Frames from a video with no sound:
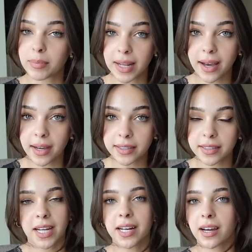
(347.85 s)

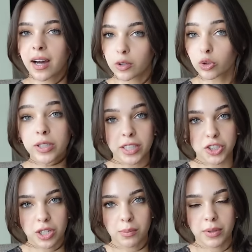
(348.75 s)
بلاك انا على طول كنت
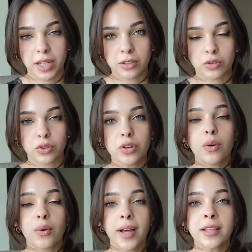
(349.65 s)
اشرب من عنده
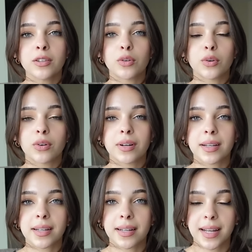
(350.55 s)
وعنده
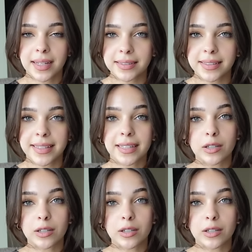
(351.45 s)
لاتي